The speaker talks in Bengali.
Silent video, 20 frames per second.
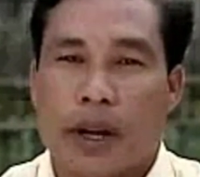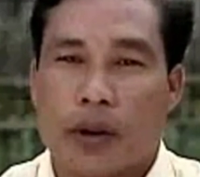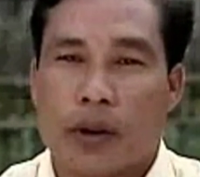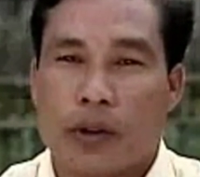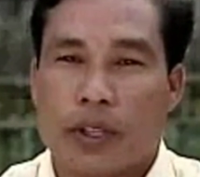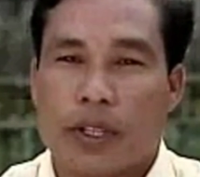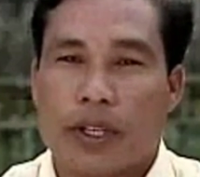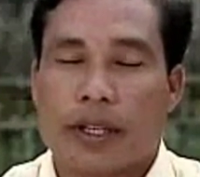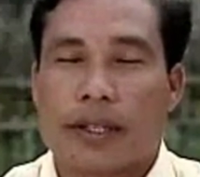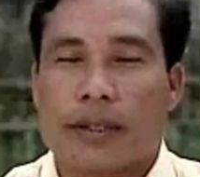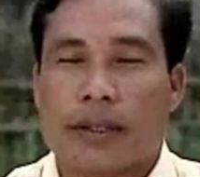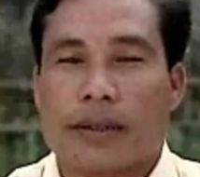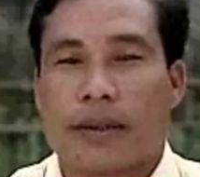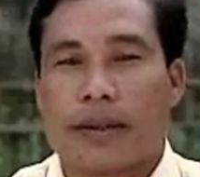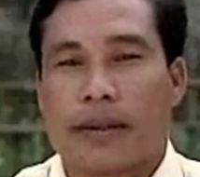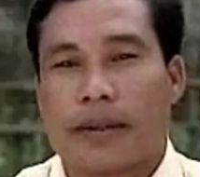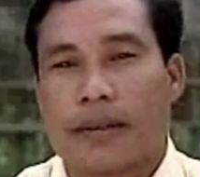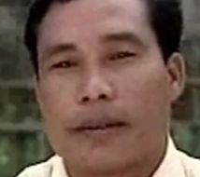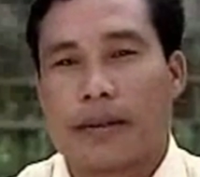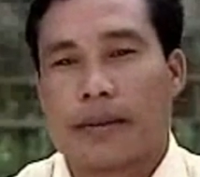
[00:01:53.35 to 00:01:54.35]
ভারতের
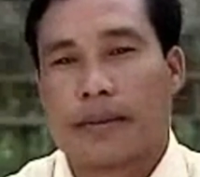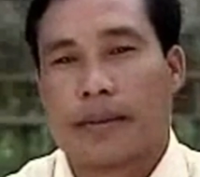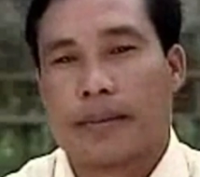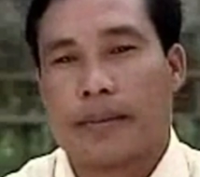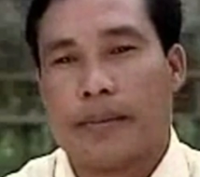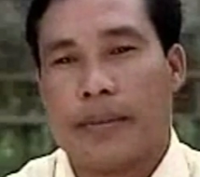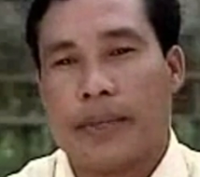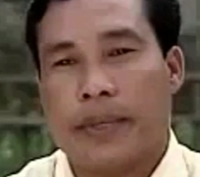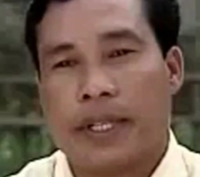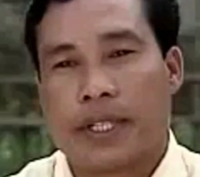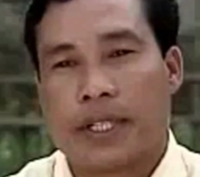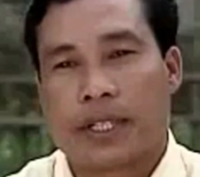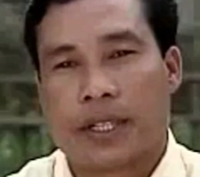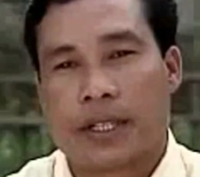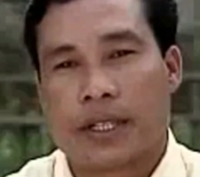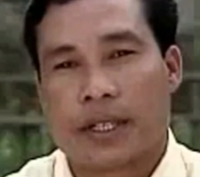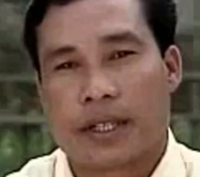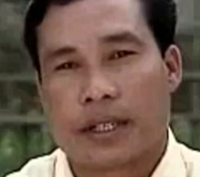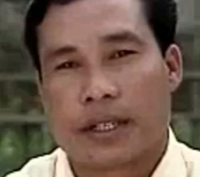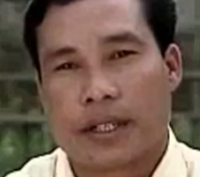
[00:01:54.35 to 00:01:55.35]
বেশ
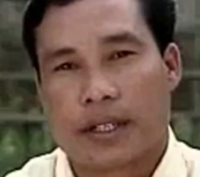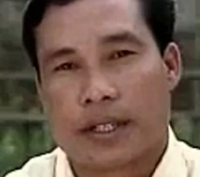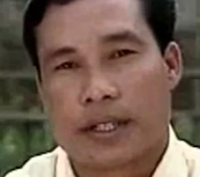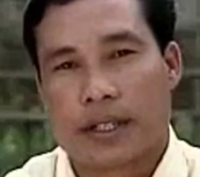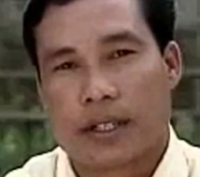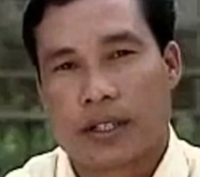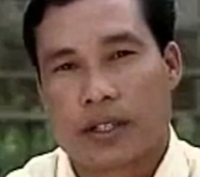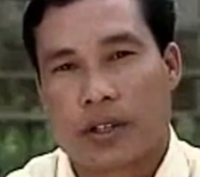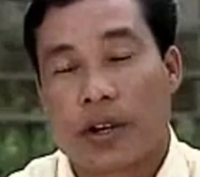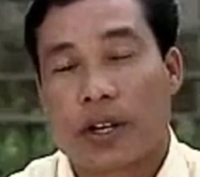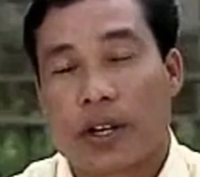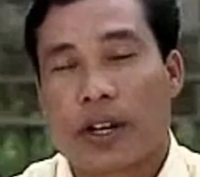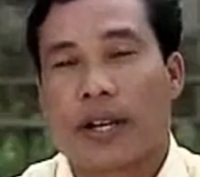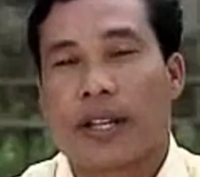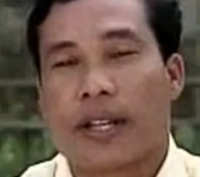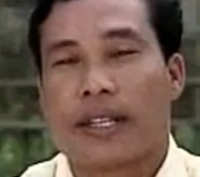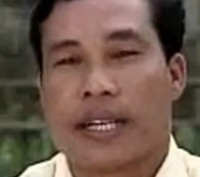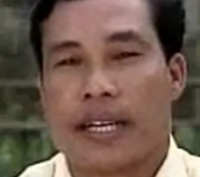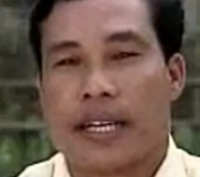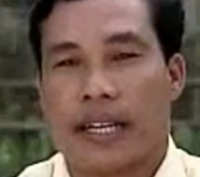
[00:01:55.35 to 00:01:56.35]

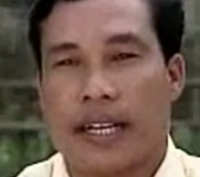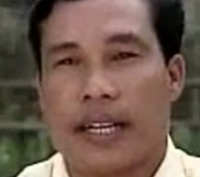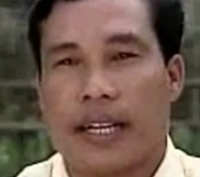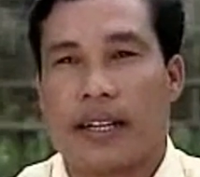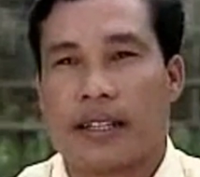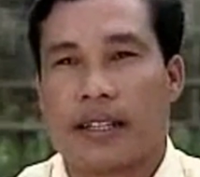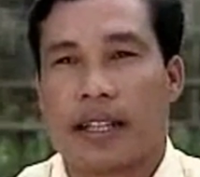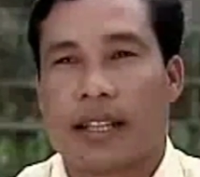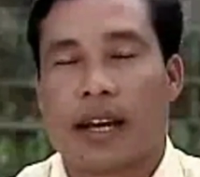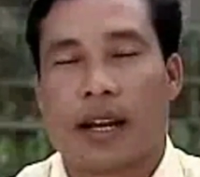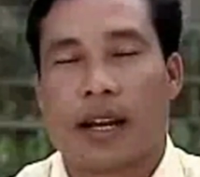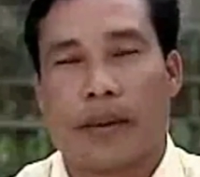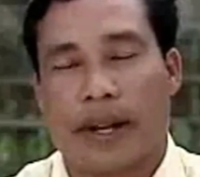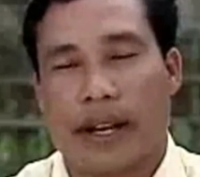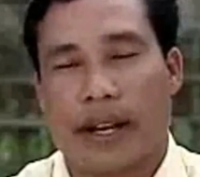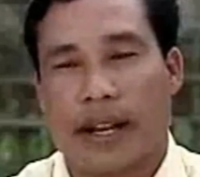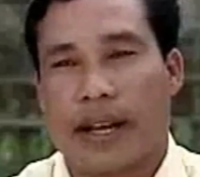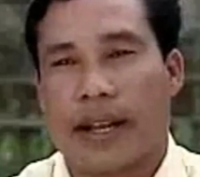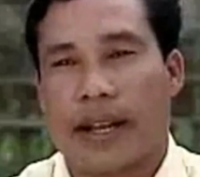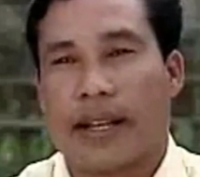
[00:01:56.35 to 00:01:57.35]
সরকারি চ্যানেল তারা
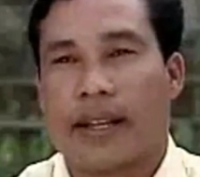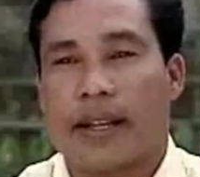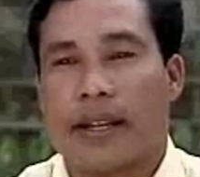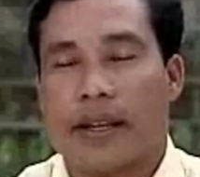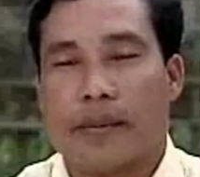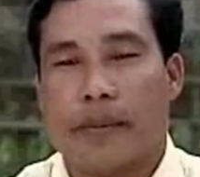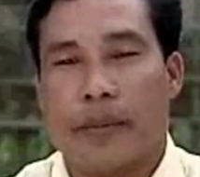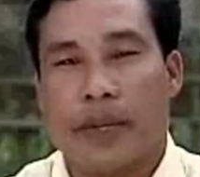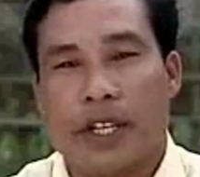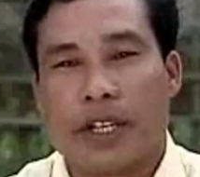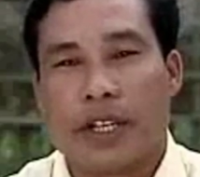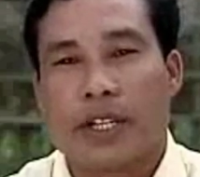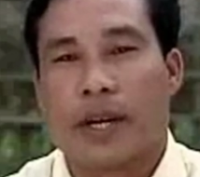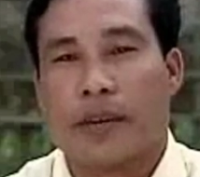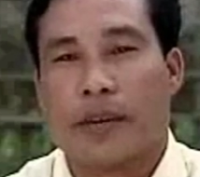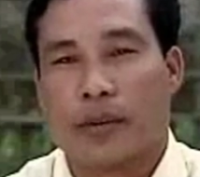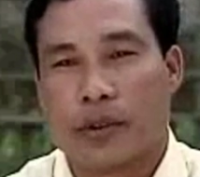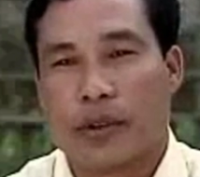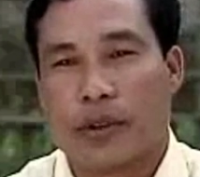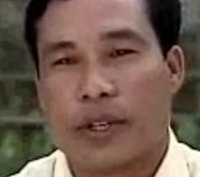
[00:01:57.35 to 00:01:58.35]
বাংলায় বিশেষ
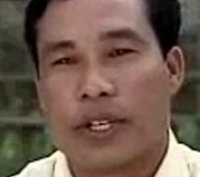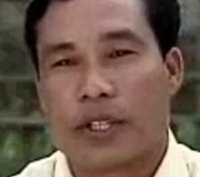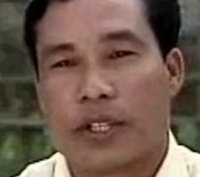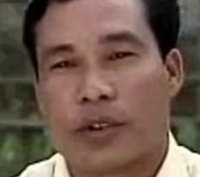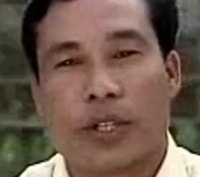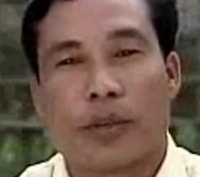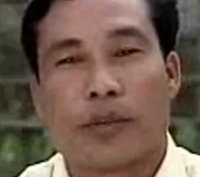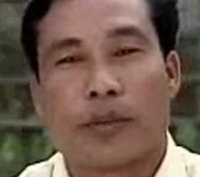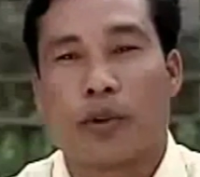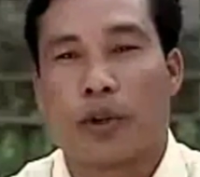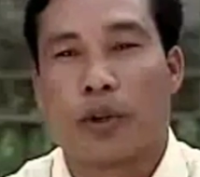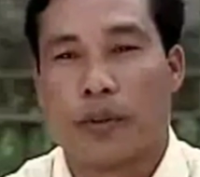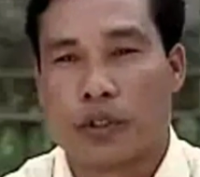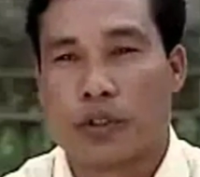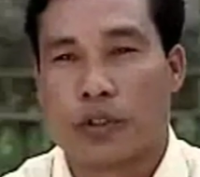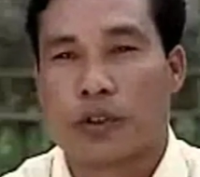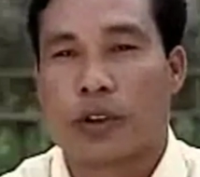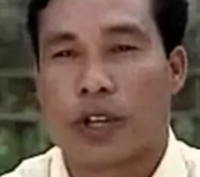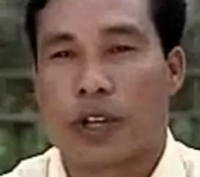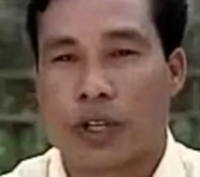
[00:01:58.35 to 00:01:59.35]
আমন্ত্রণে সঙ্গীত
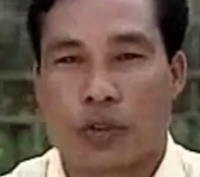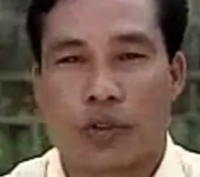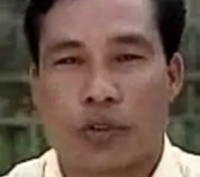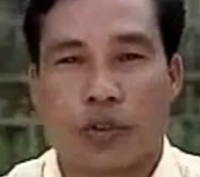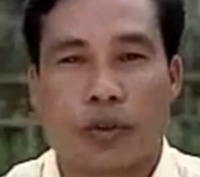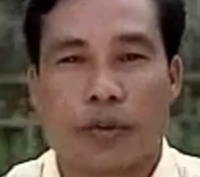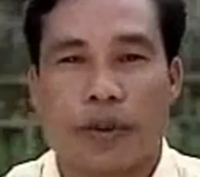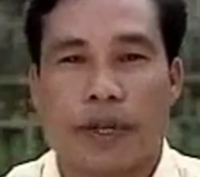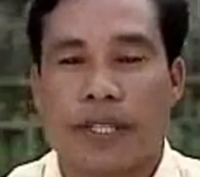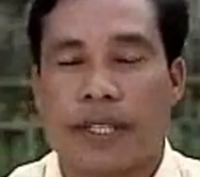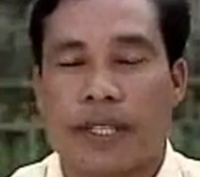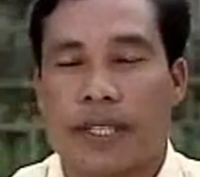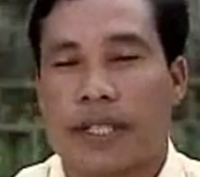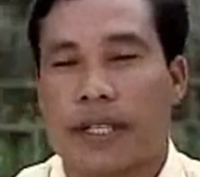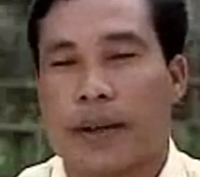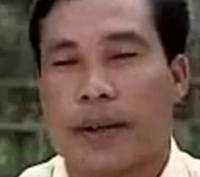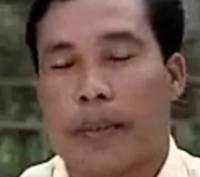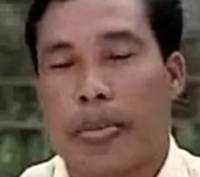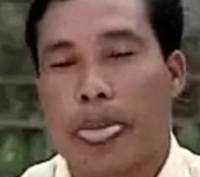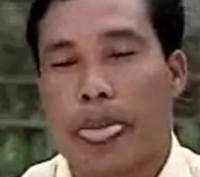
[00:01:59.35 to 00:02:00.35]
পরিবেশন করার সুযোগ
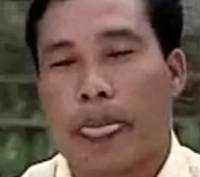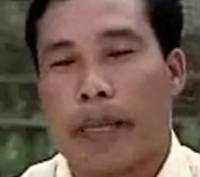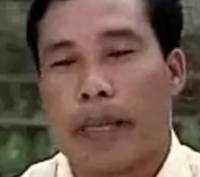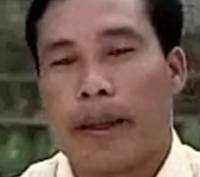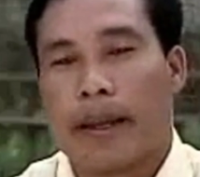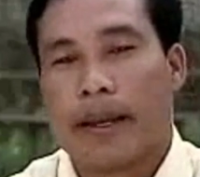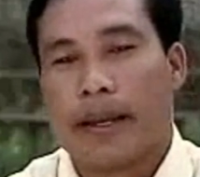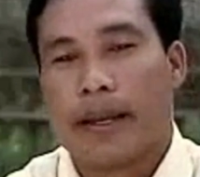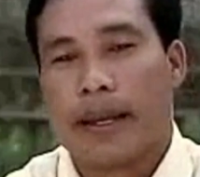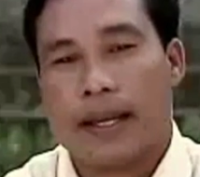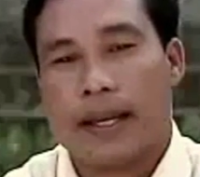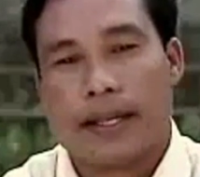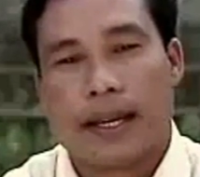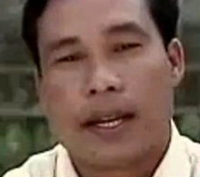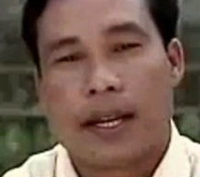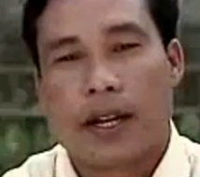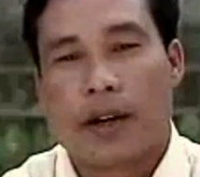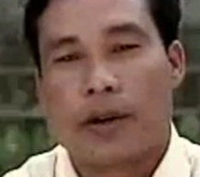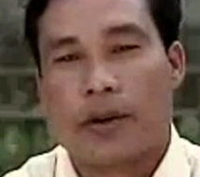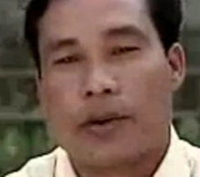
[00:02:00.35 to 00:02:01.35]
পেয়েছি
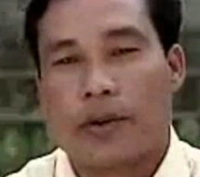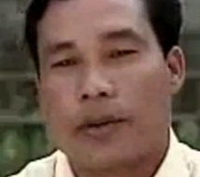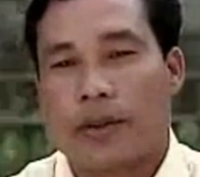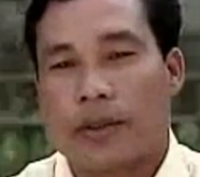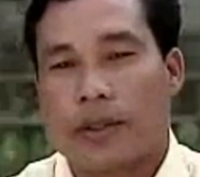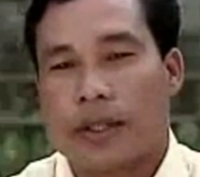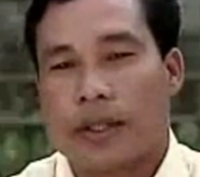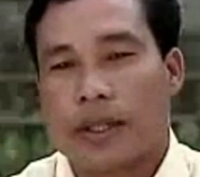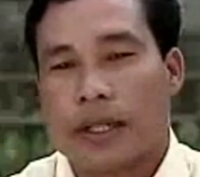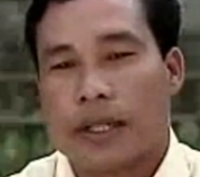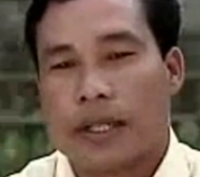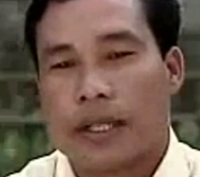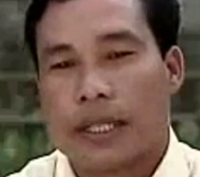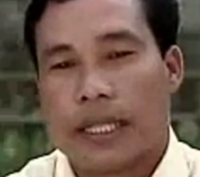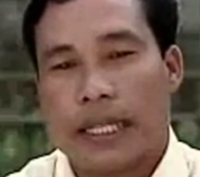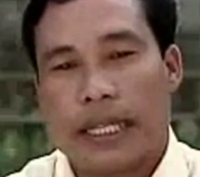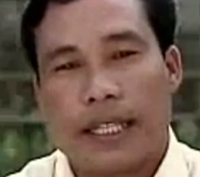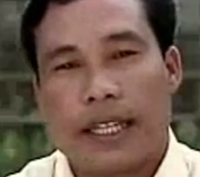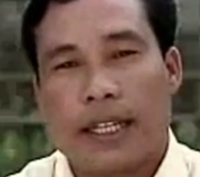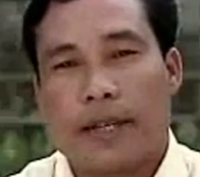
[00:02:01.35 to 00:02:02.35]
এছাড়াও
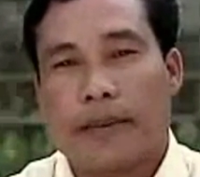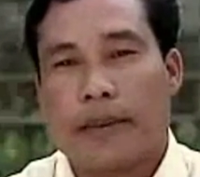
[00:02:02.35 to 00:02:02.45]
তিন